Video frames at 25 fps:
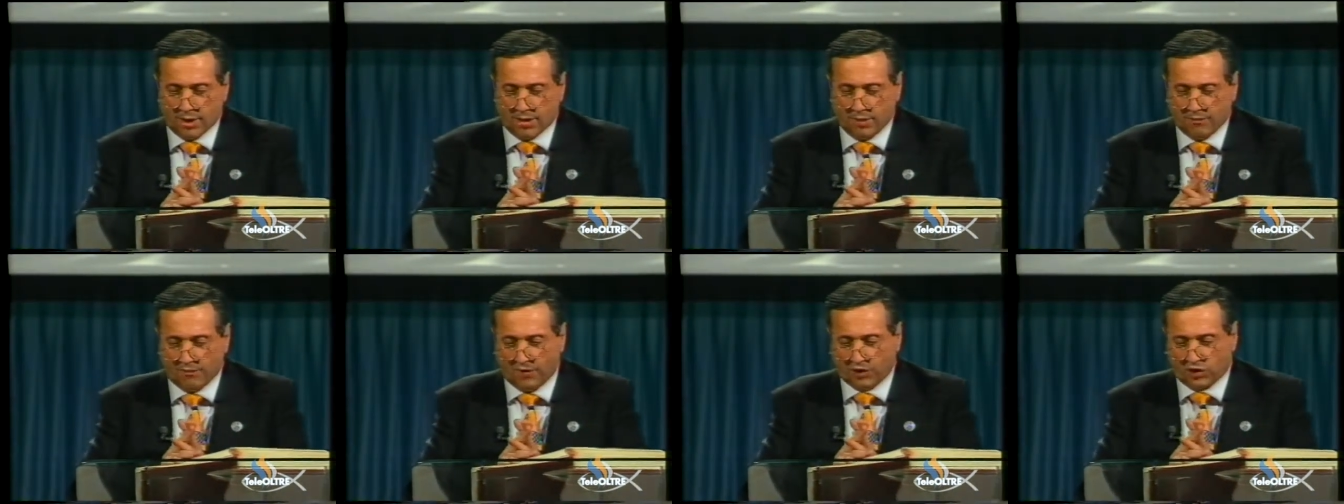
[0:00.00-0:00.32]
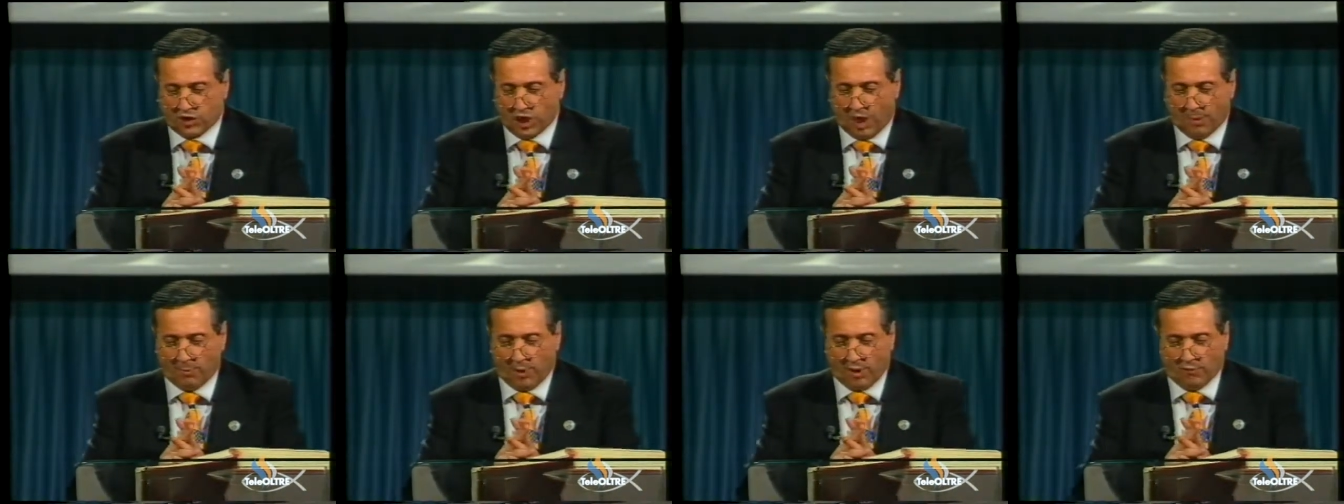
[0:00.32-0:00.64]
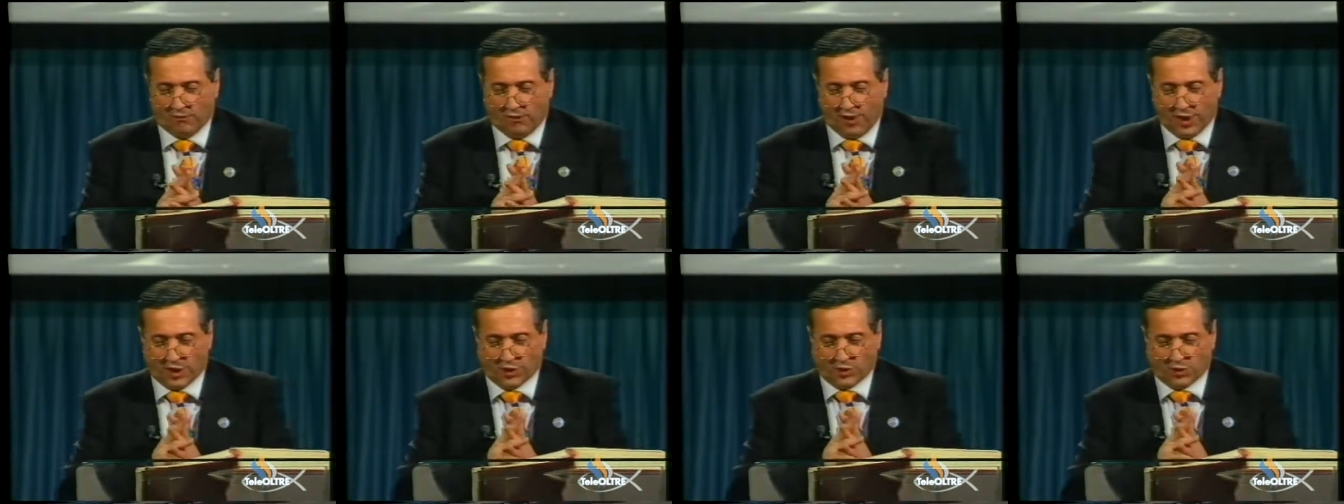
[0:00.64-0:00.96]
facciamo al
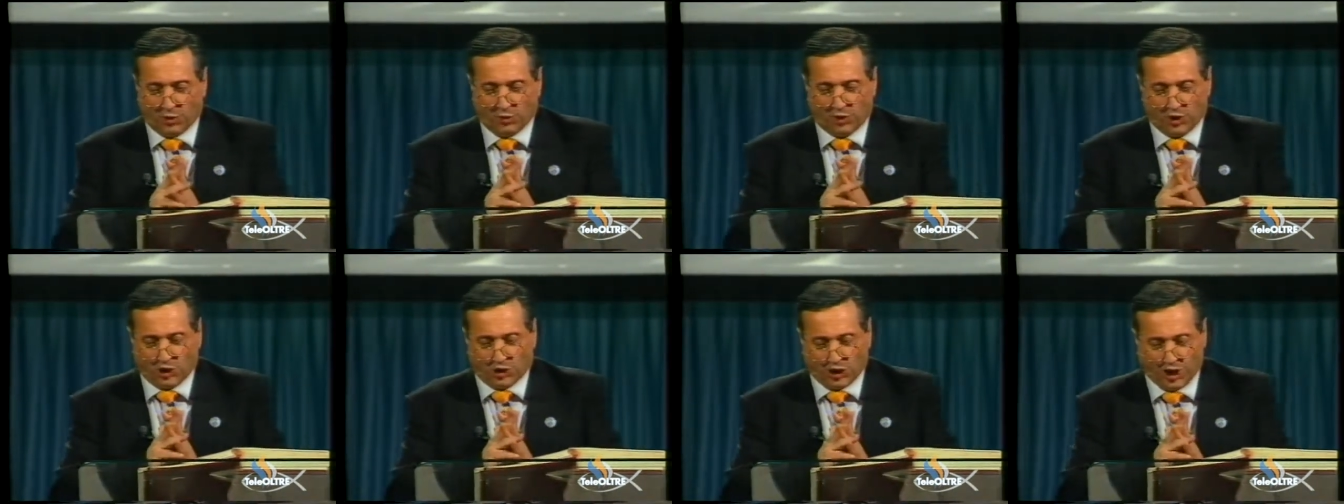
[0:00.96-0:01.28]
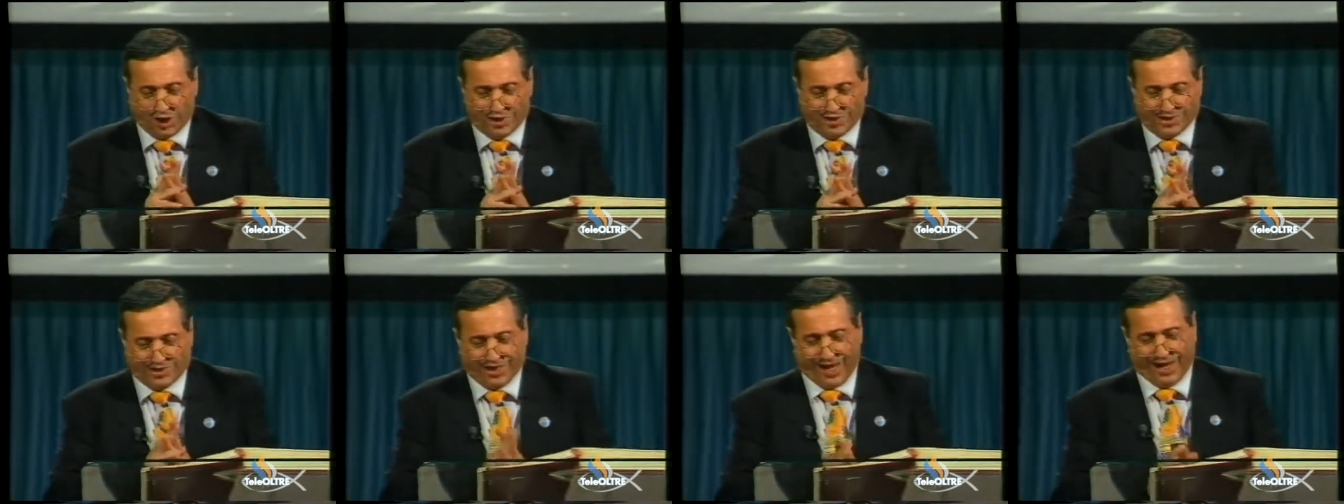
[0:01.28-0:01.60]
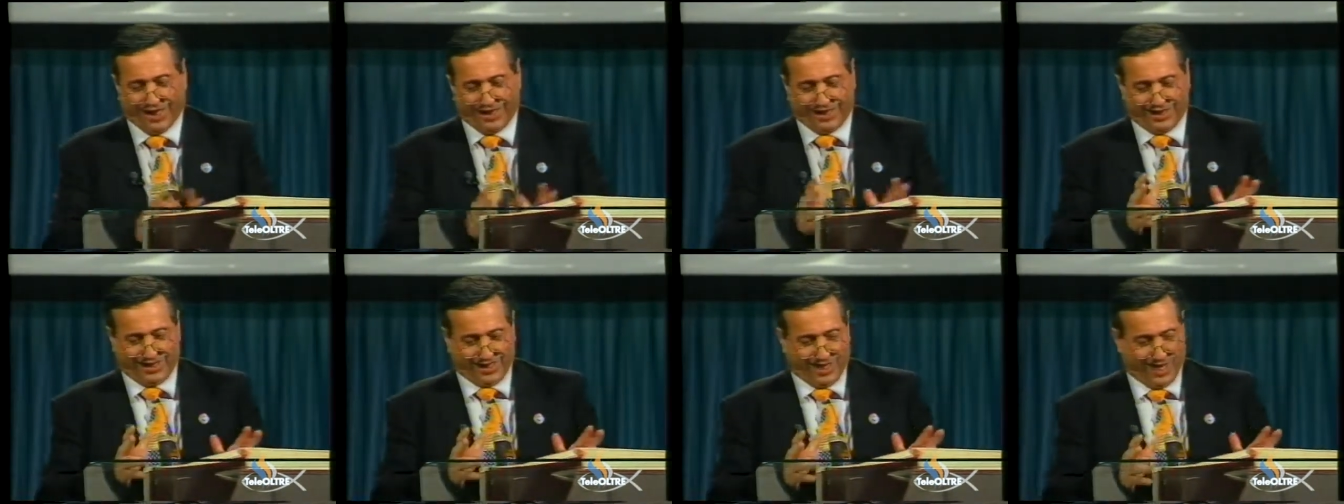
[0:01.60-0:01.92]
verso
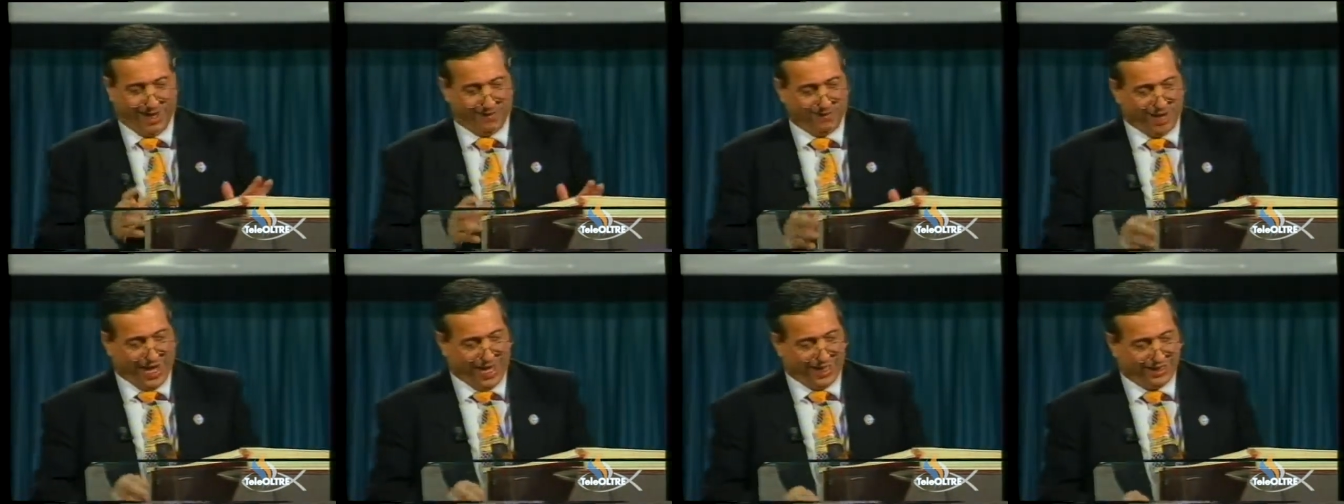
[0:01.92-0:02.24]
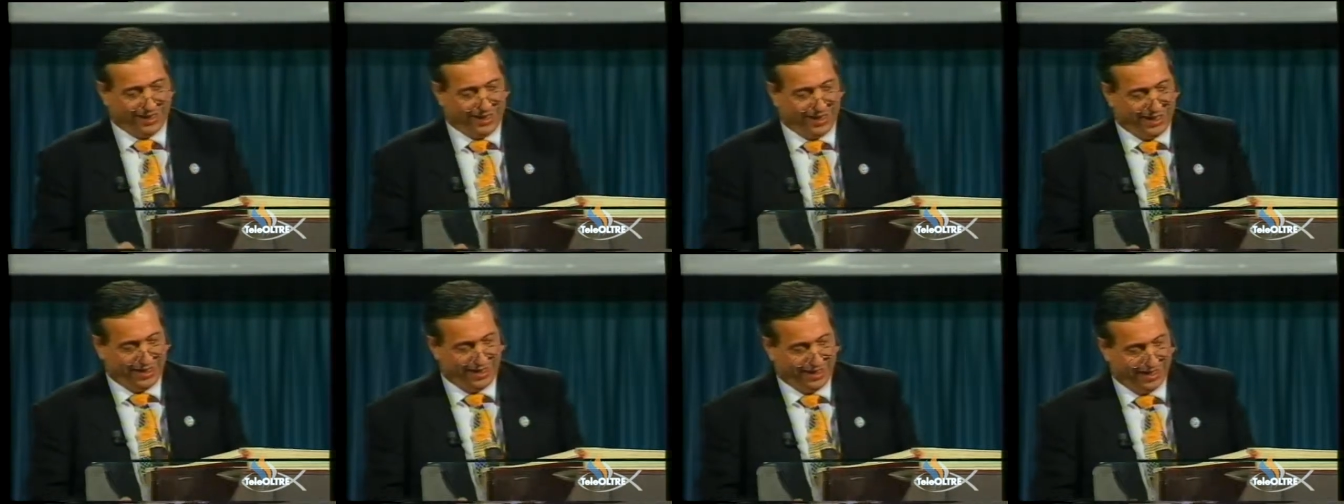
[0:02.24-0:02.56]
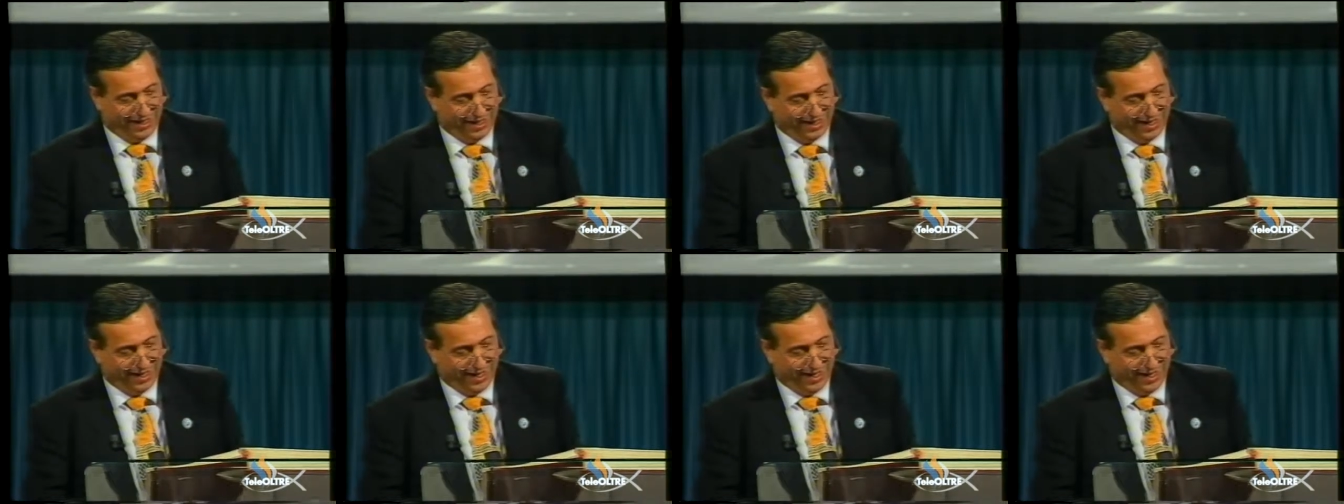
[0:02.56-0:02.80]
17, amen?